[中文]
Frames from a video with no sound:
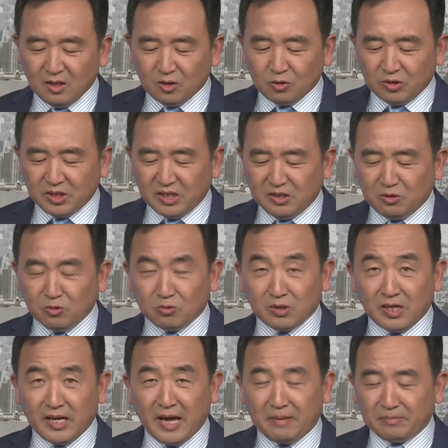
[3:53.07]
说引用
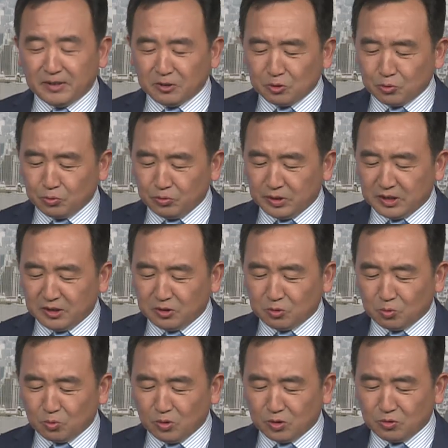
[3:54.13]
了两名熟悉
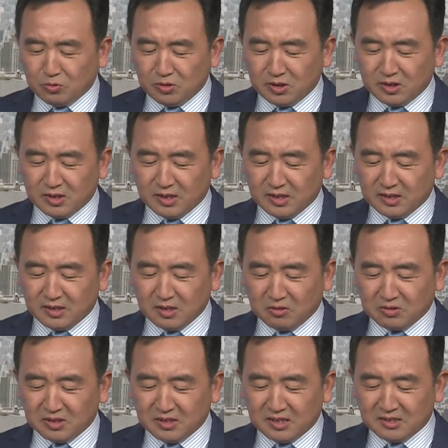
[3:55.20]
中国军事的
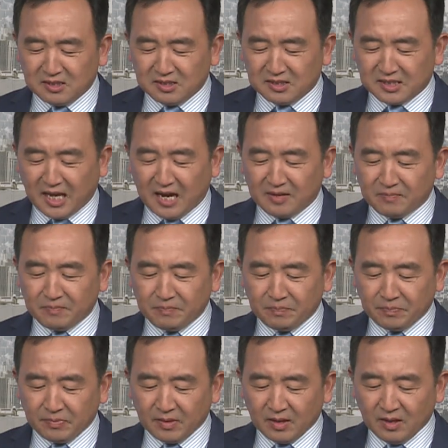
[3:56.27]
消息人士讲，
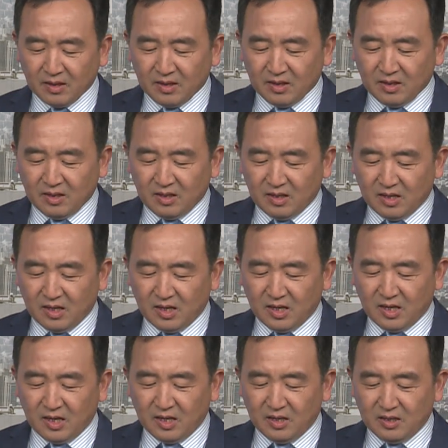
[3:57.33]

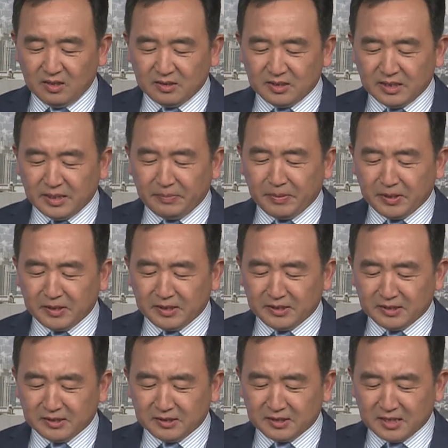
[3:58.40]
呃，习近平已
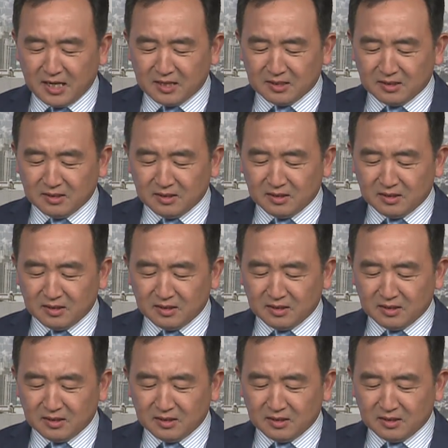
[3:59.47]
经将